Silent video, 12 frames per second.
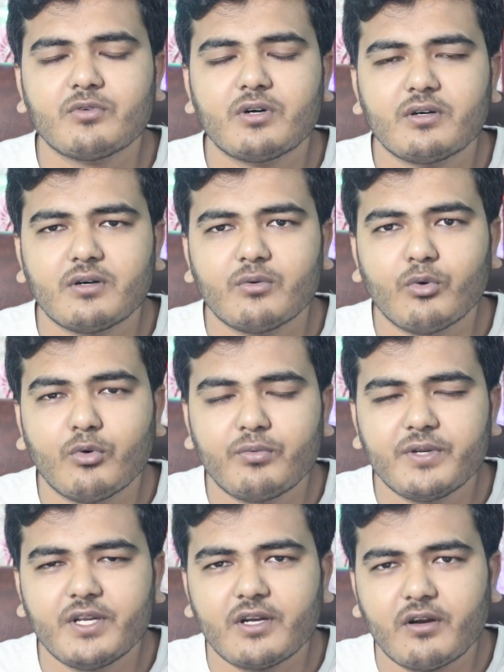ও
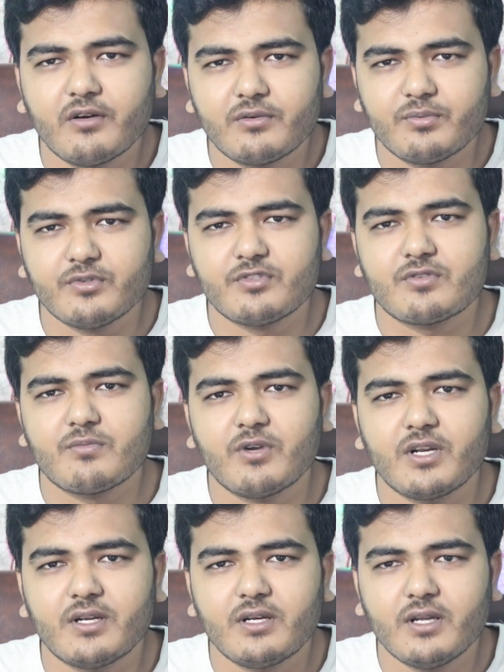ওপিনিয়ন আউটপোস্ট
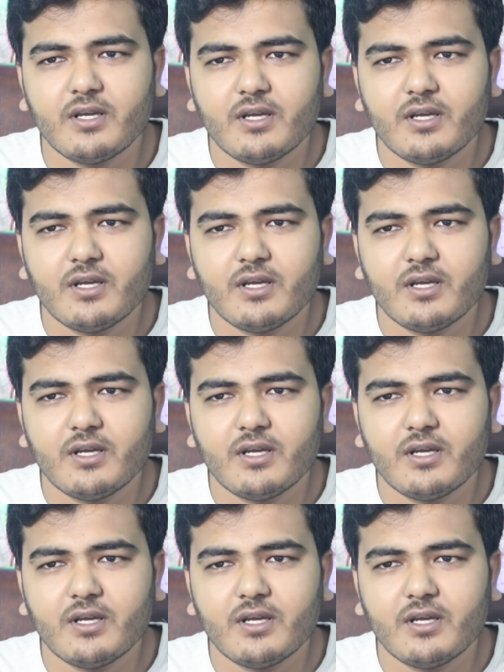বলেন